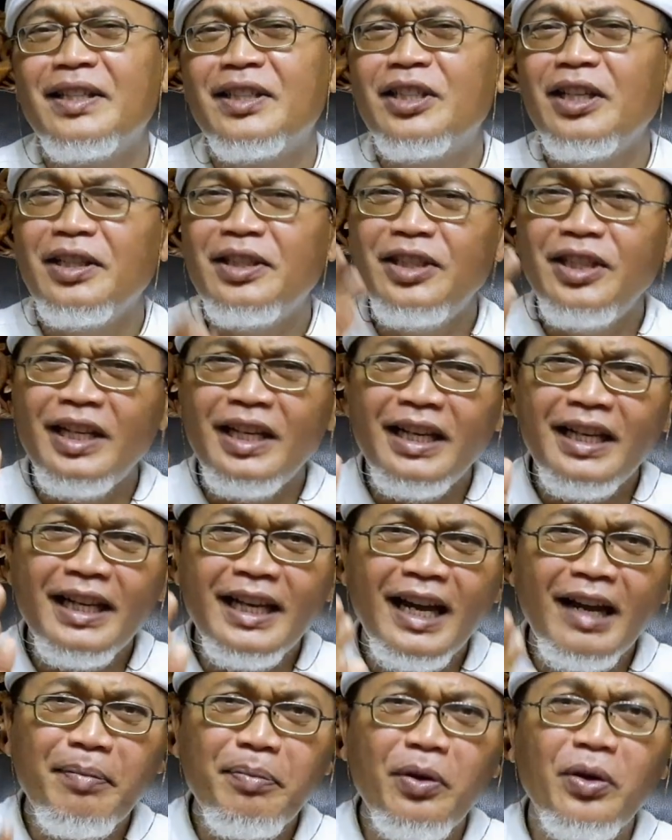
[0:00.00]

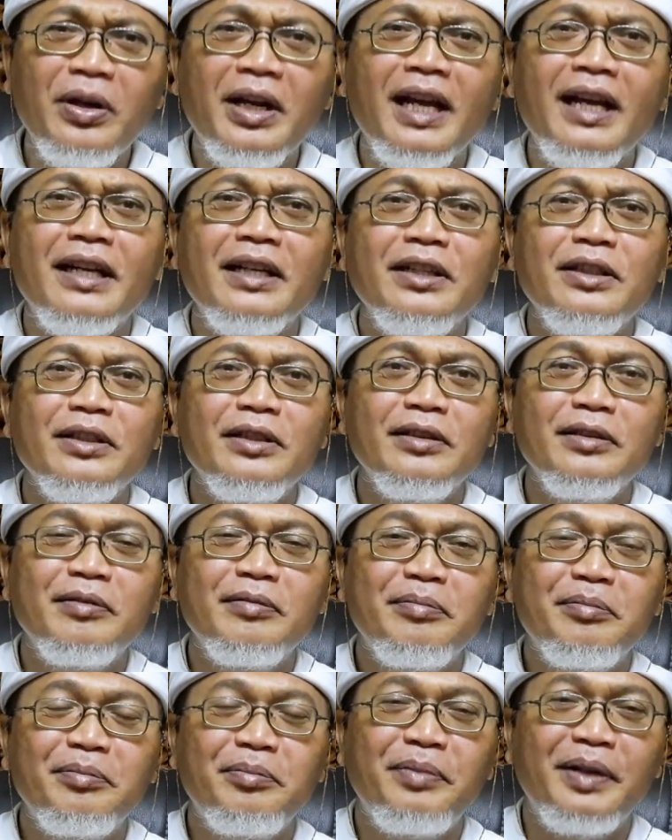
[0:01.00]
Setiap orang
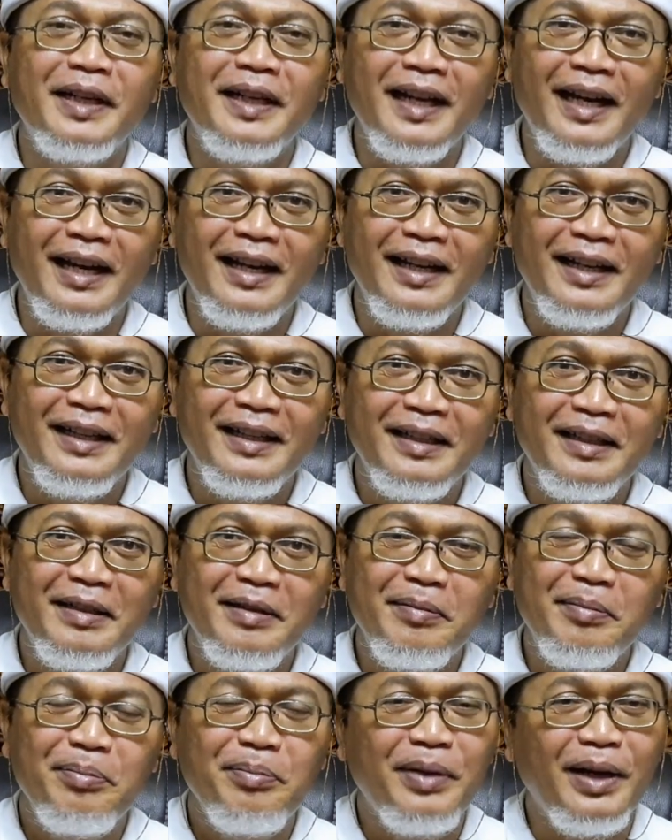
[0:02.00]
pernah
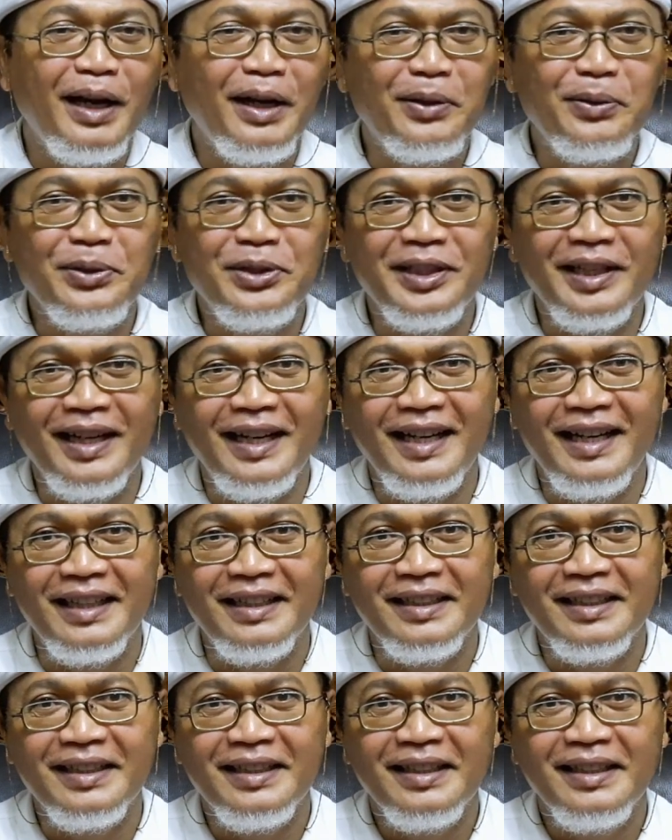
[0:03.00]
berlaku
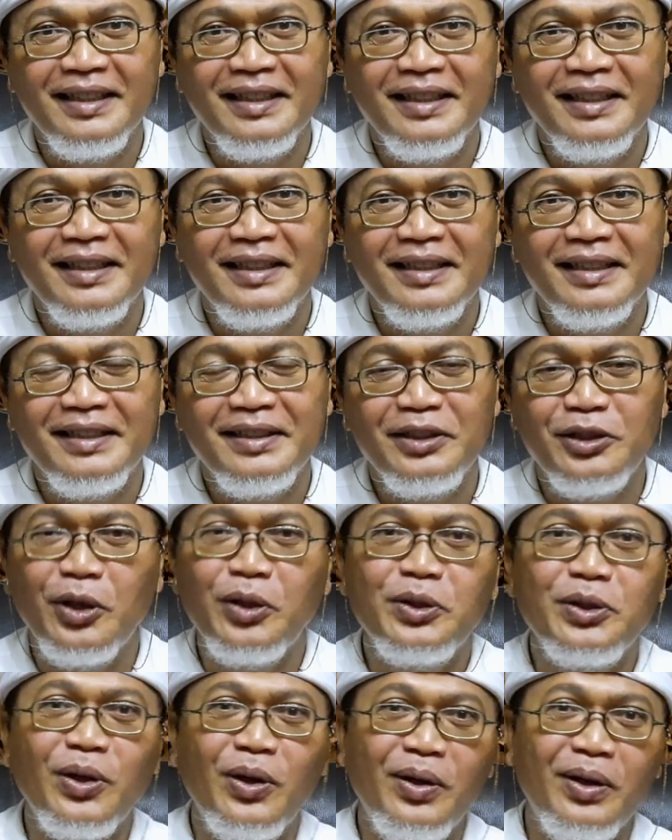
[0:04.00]
jahat.
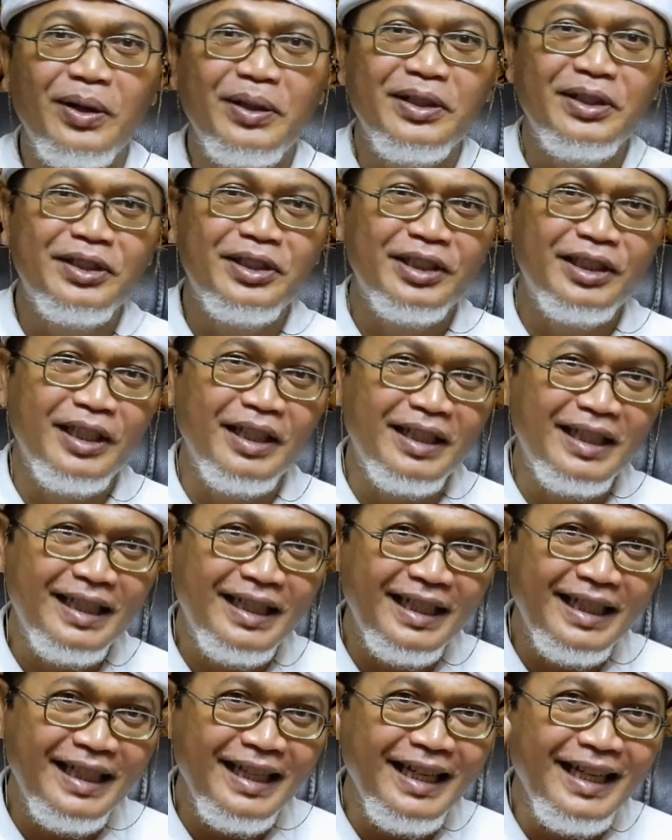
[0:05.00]
Contoh,
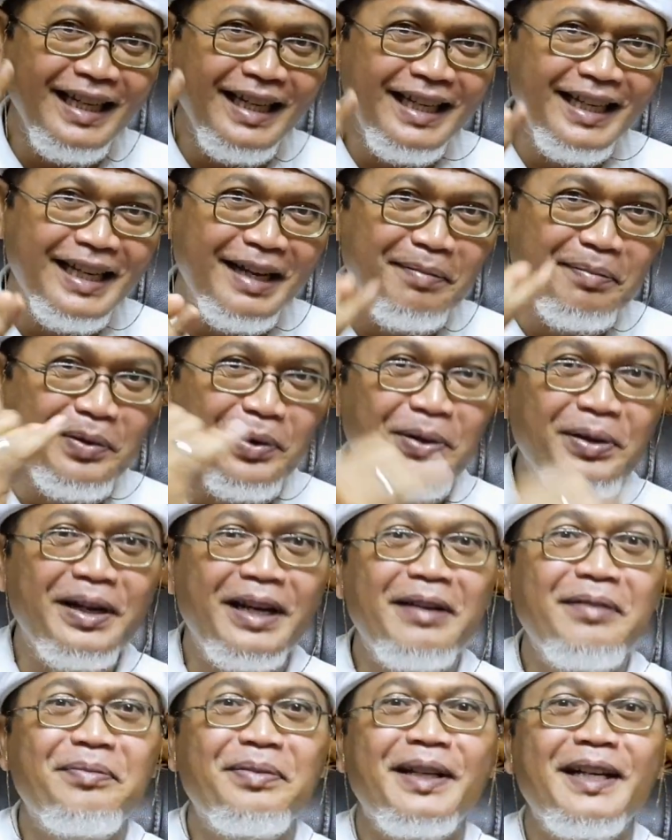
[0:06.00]
setiap
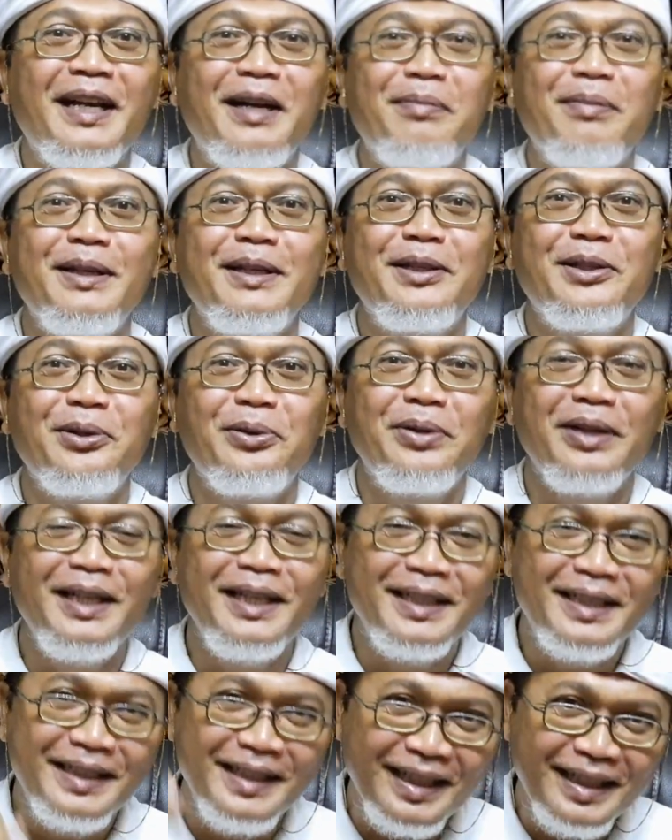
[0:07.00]
orang pernah
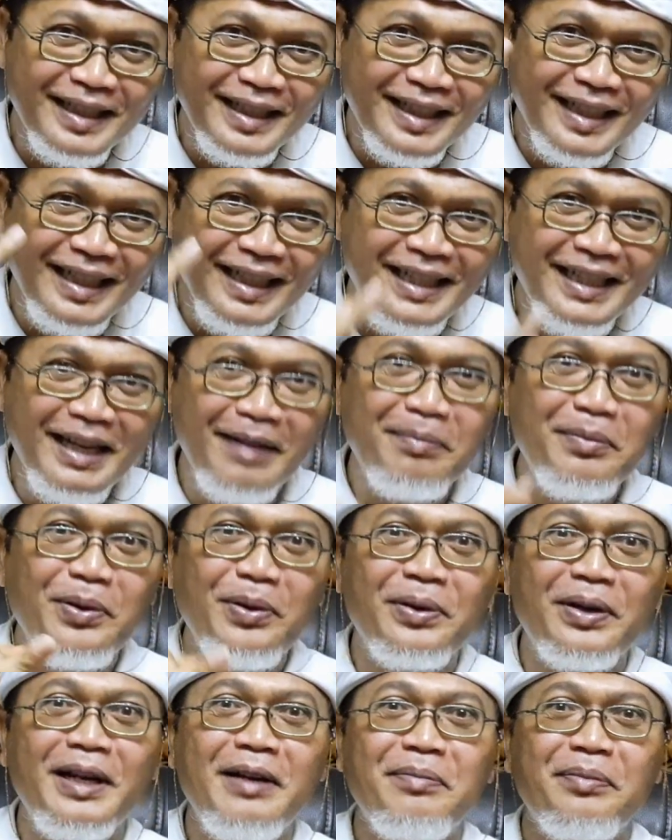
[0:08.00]
mencuri, setiap
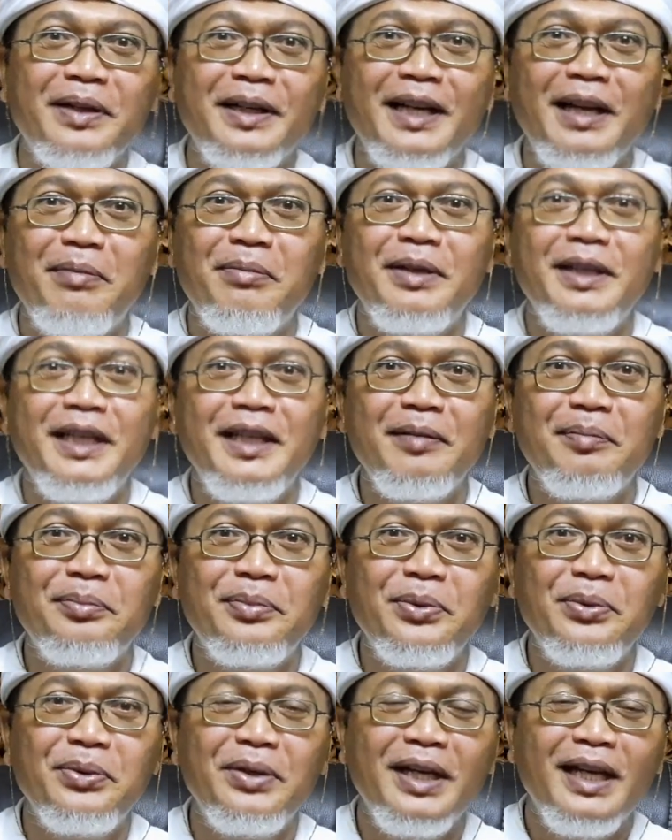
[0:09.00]
orang pernah
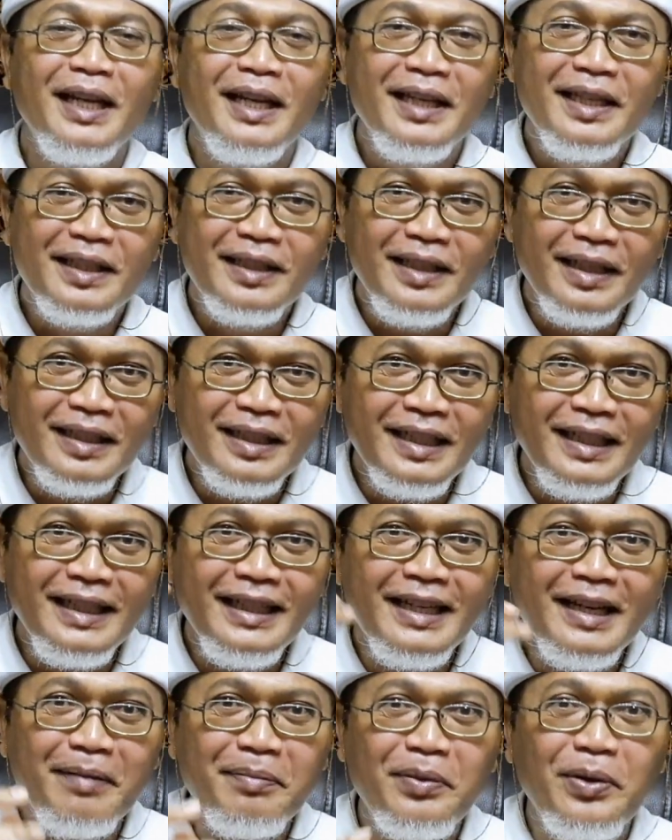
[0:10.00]
menipu,
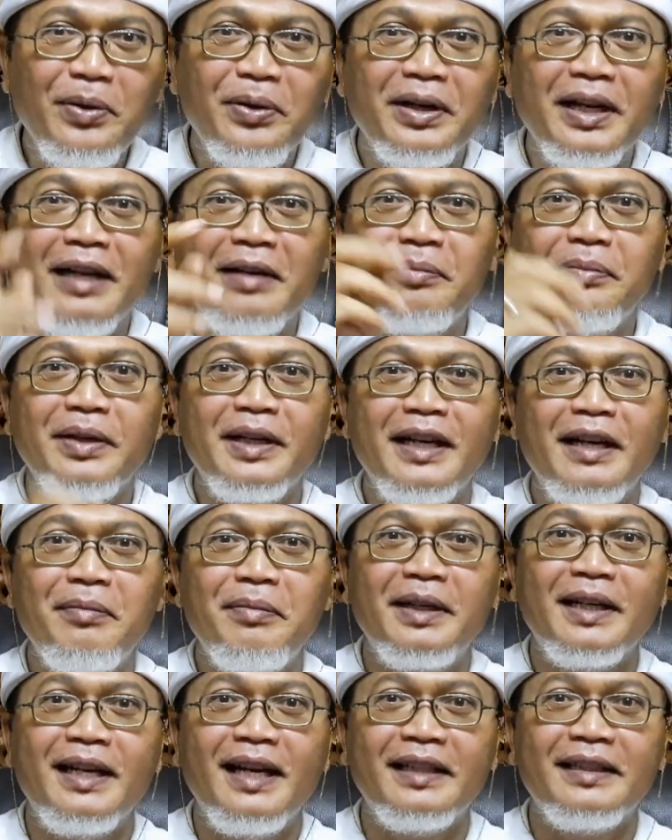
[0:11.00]
setiap orang pernah
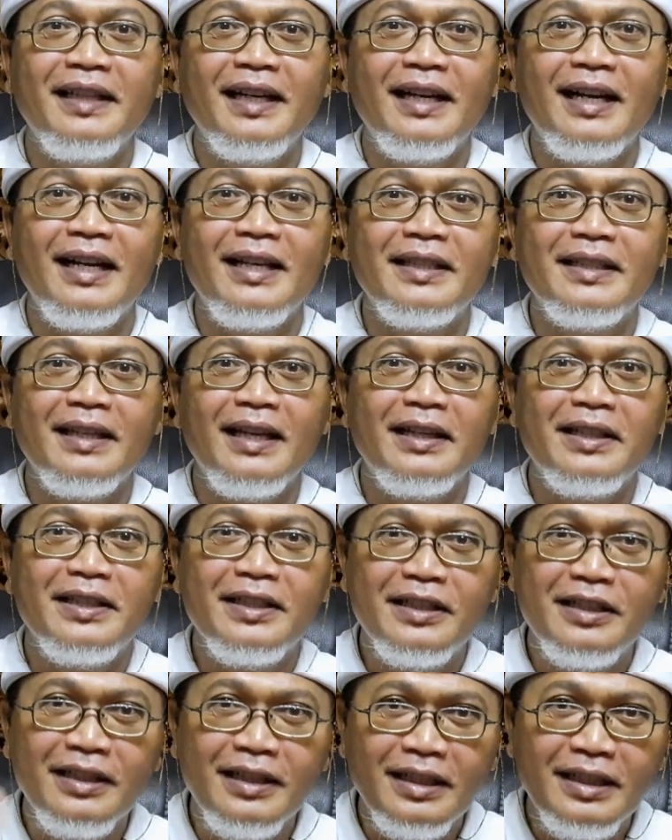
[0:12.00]
berkata kasar,
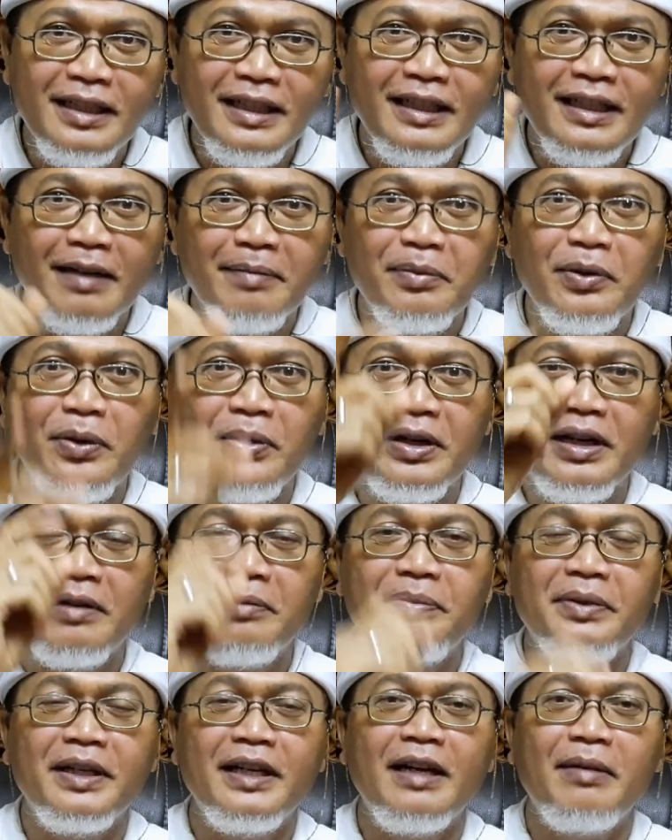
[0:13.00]
setiap
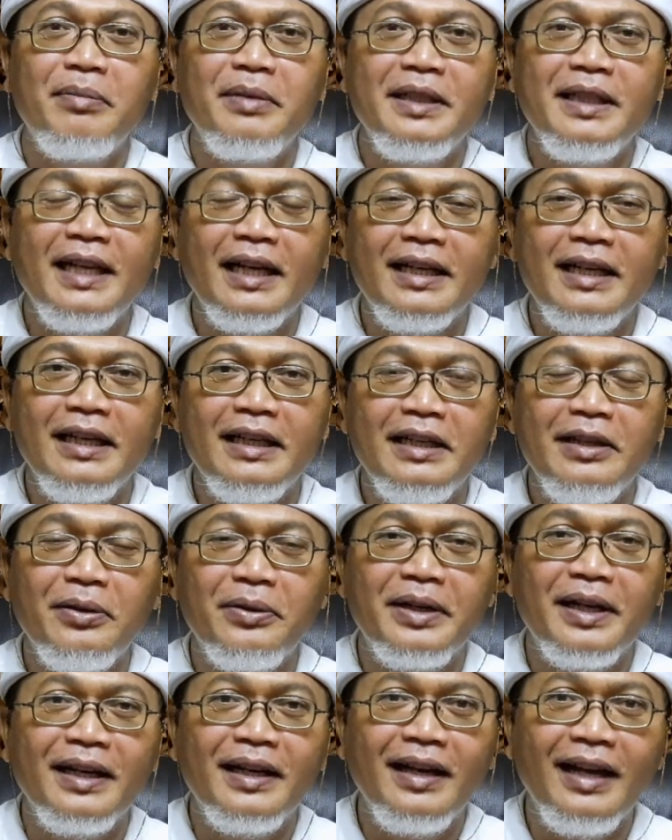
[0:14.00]
orang pernah menyakiti
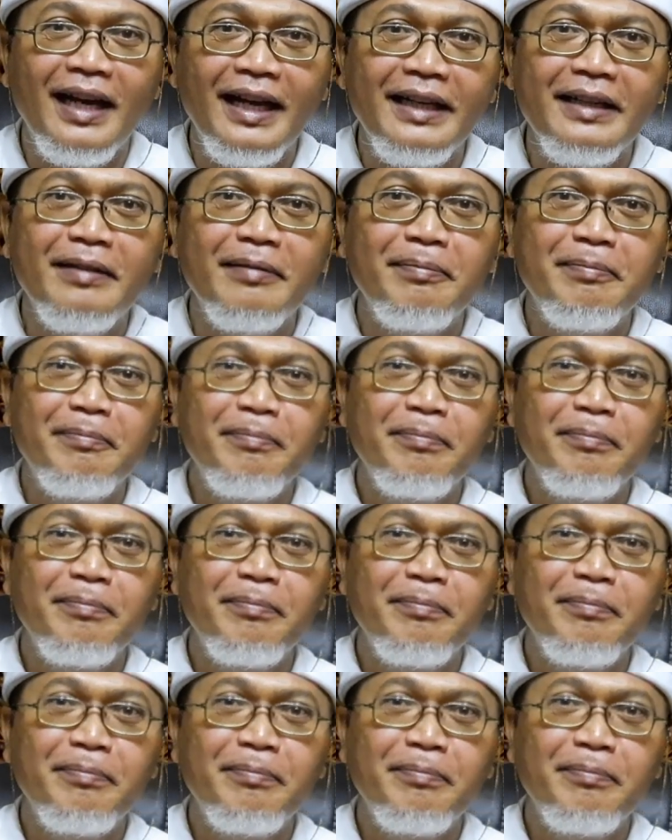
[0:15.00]
orang lain.